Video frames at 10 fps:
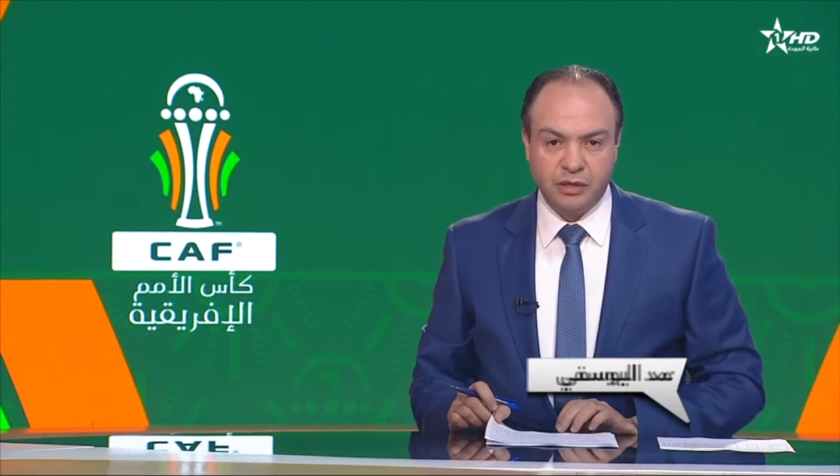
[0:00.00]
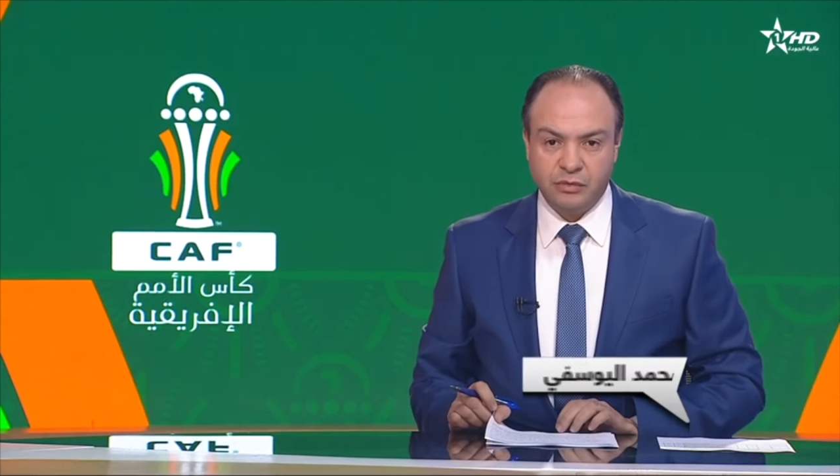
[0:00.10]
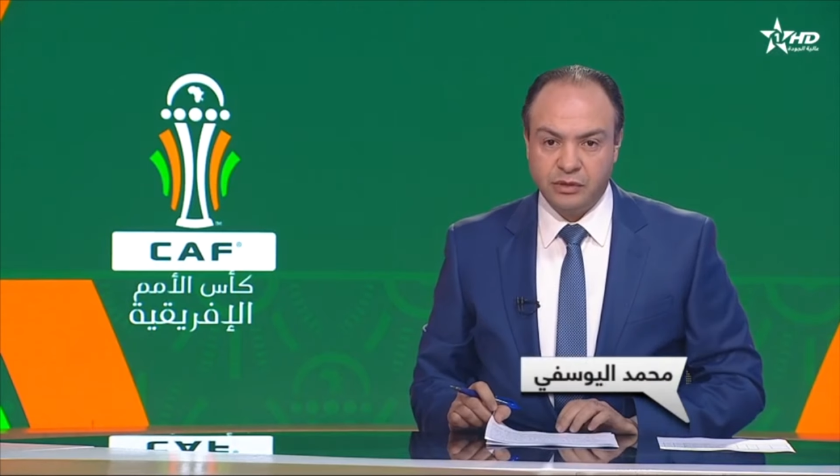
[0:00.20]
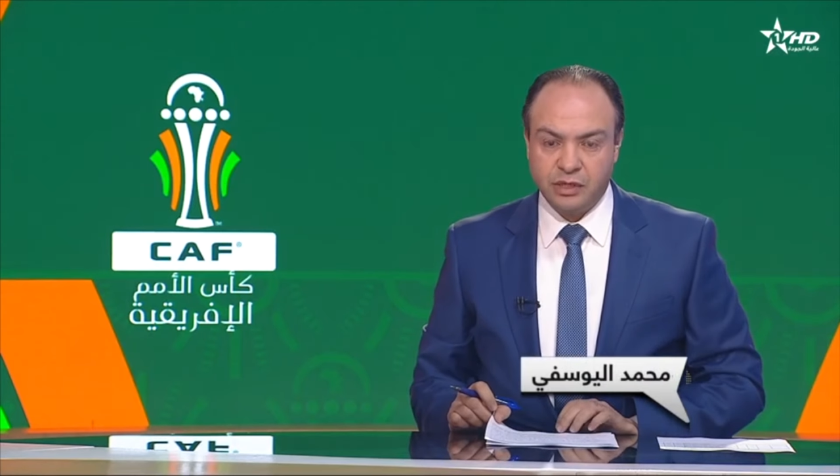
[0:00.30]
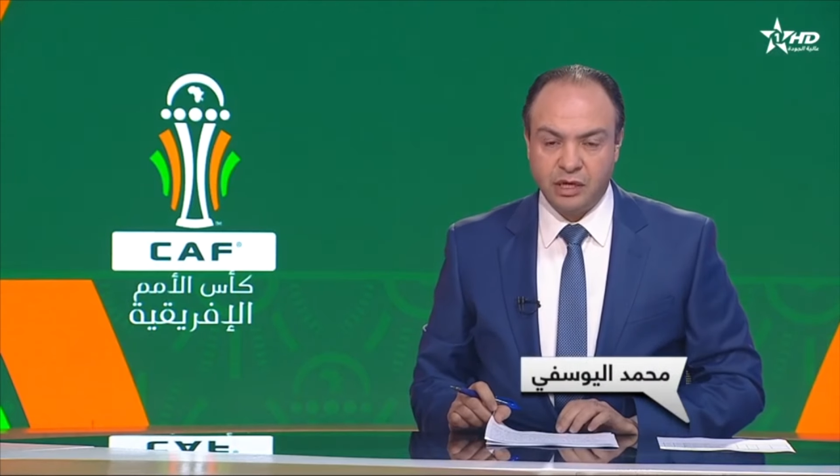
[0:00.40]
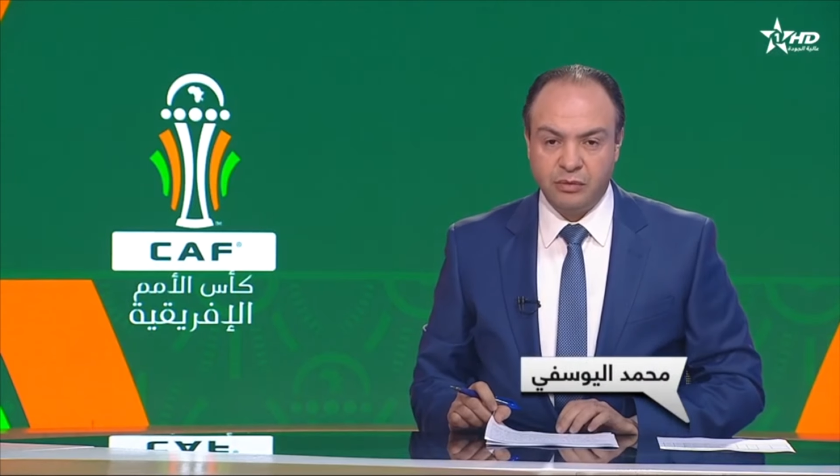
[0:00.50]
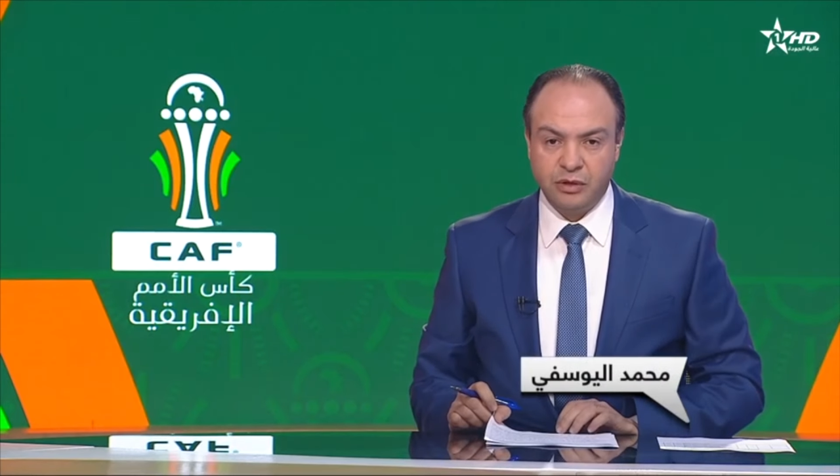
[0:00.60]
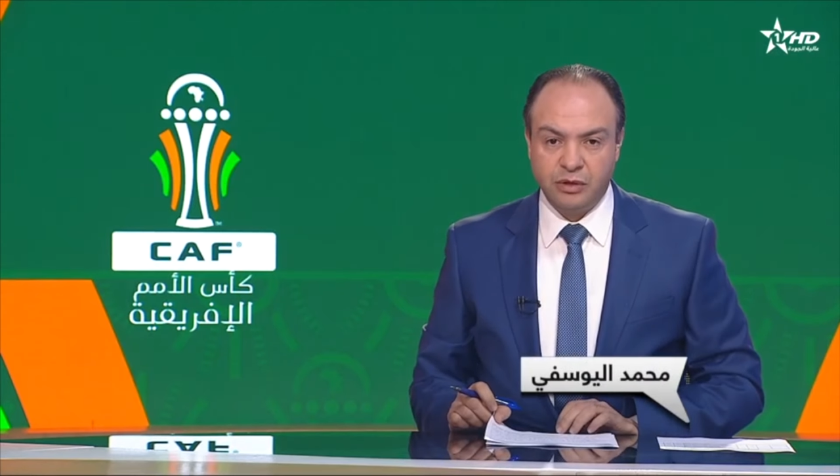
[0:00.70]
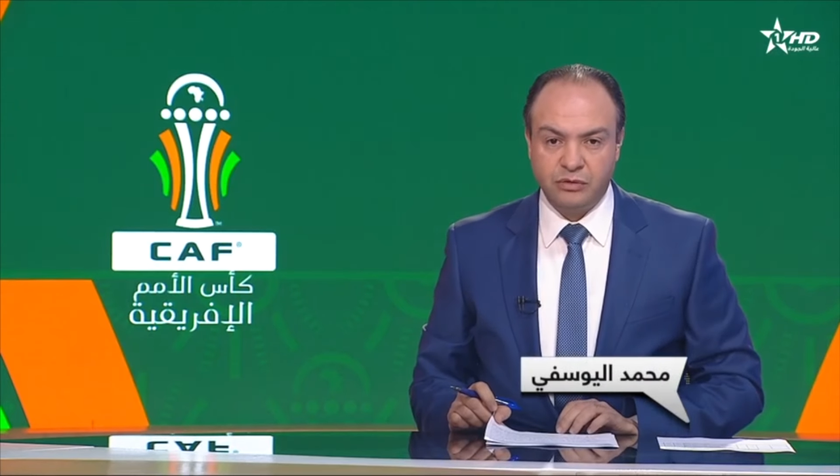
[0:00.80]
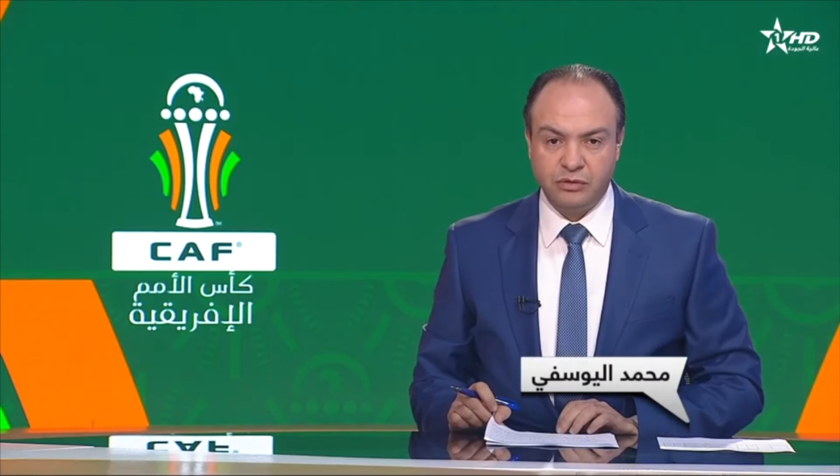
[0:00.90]

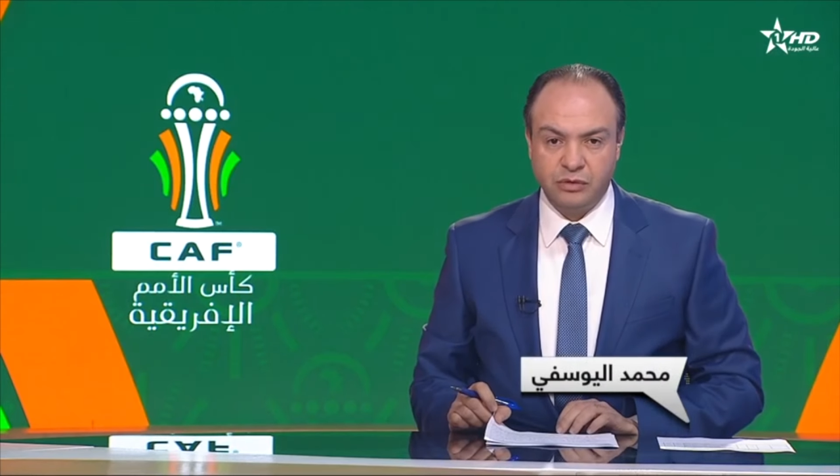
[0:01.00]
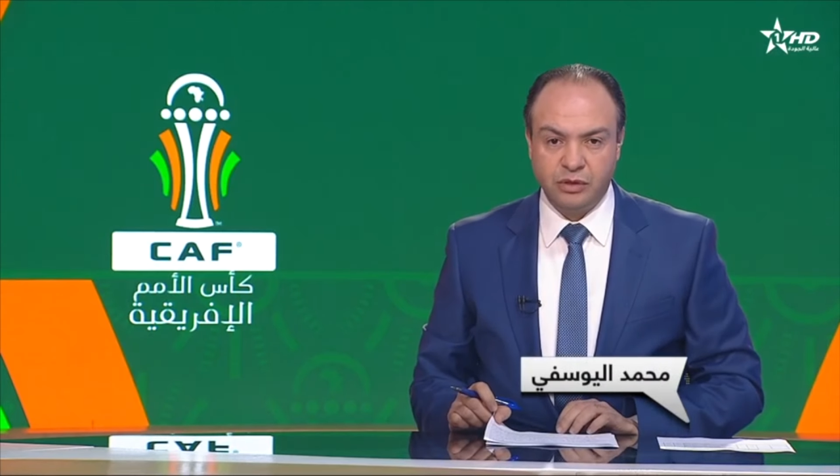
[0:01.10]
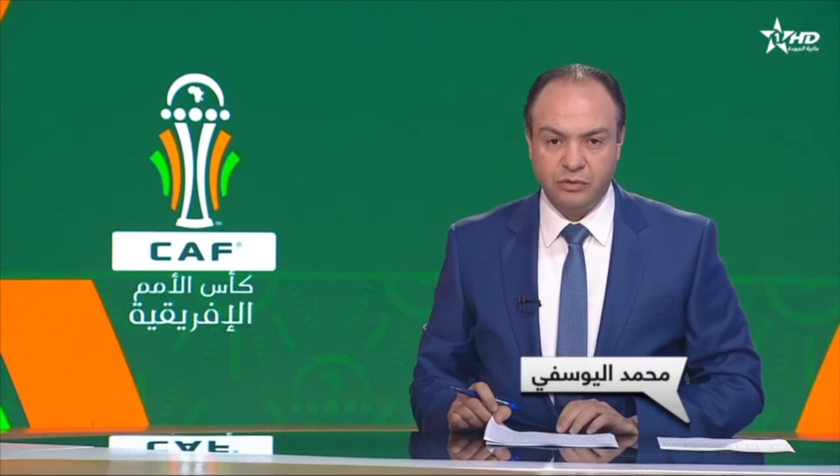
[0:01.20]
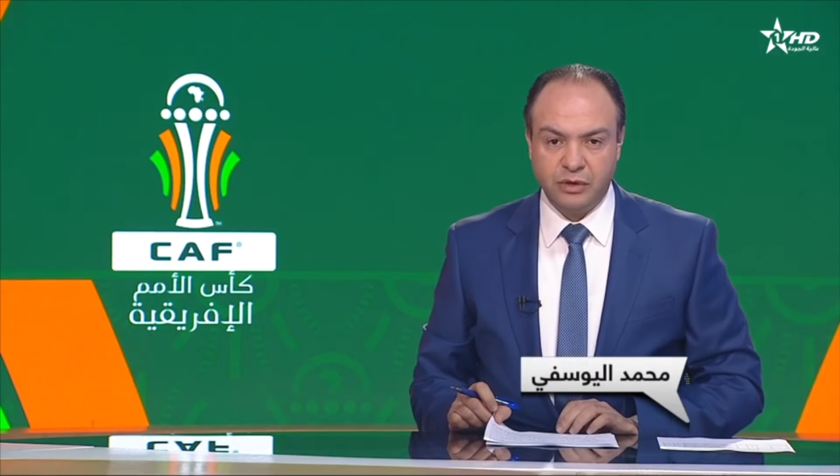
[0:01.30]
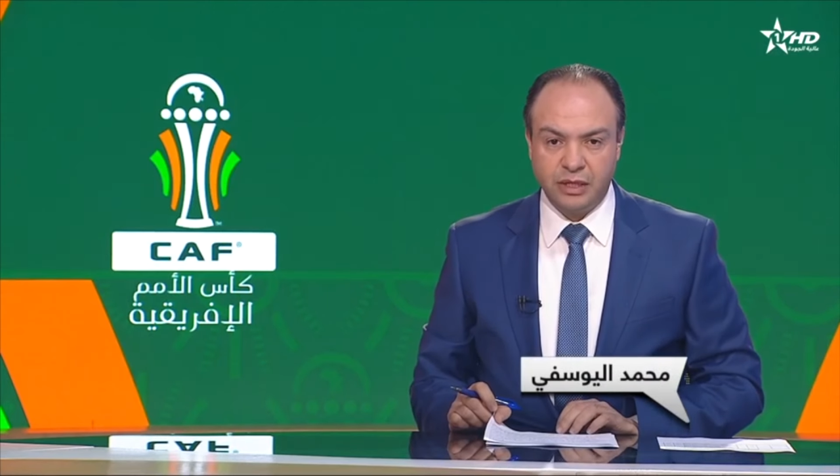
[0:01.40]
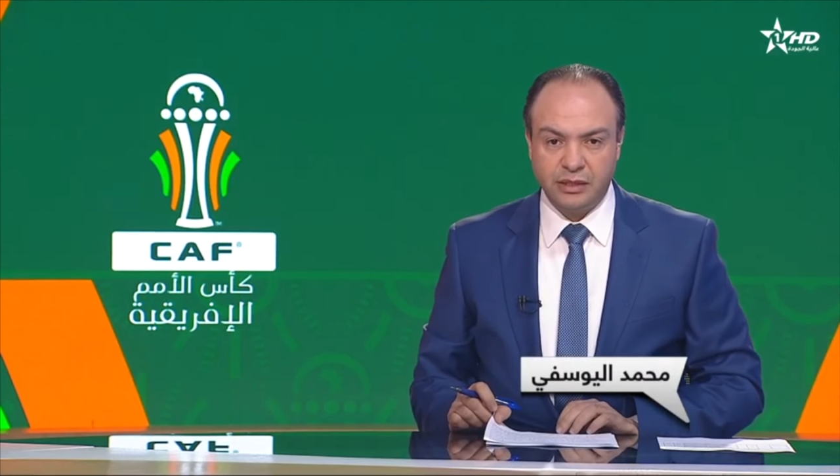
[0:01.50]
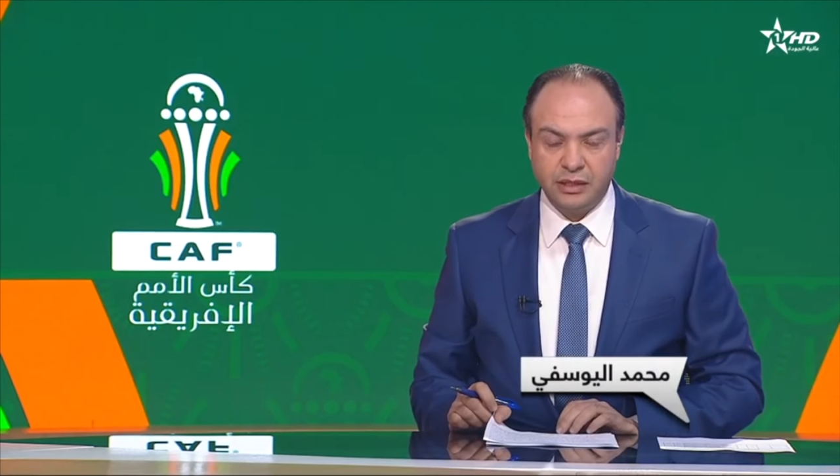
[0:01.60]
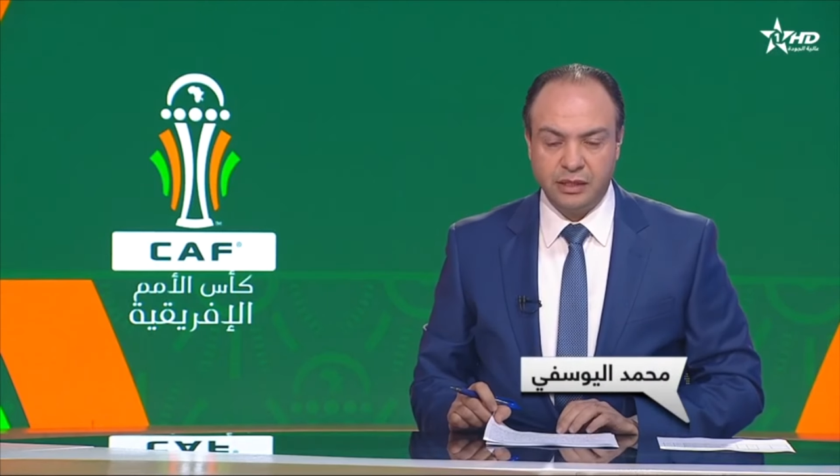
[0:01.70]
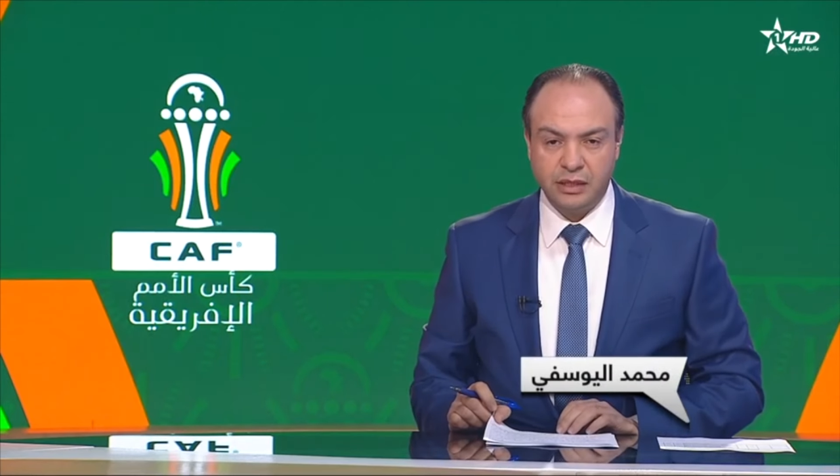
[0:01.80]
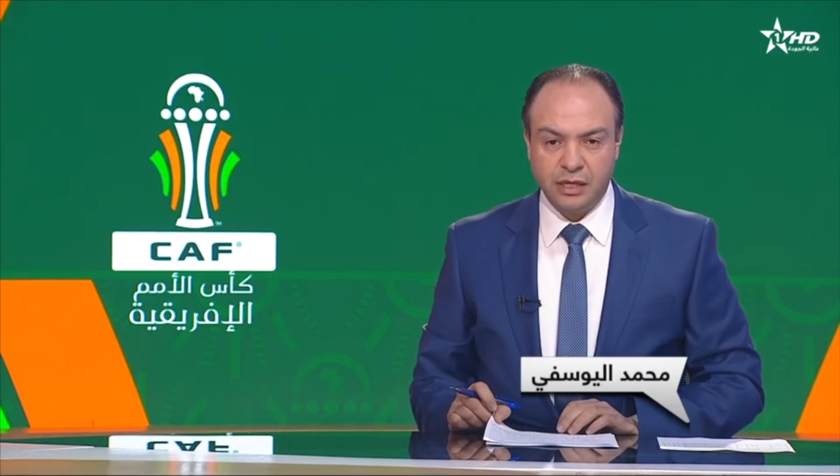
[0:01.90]
المنتخب الكونغو
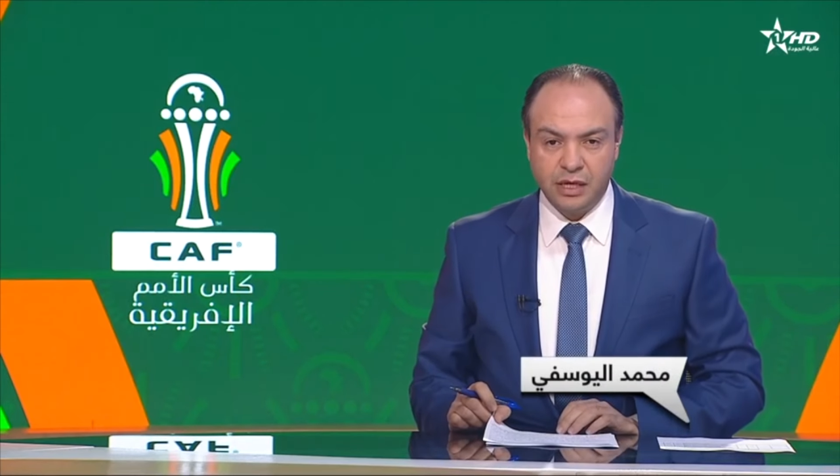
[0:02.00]
الديمقراطية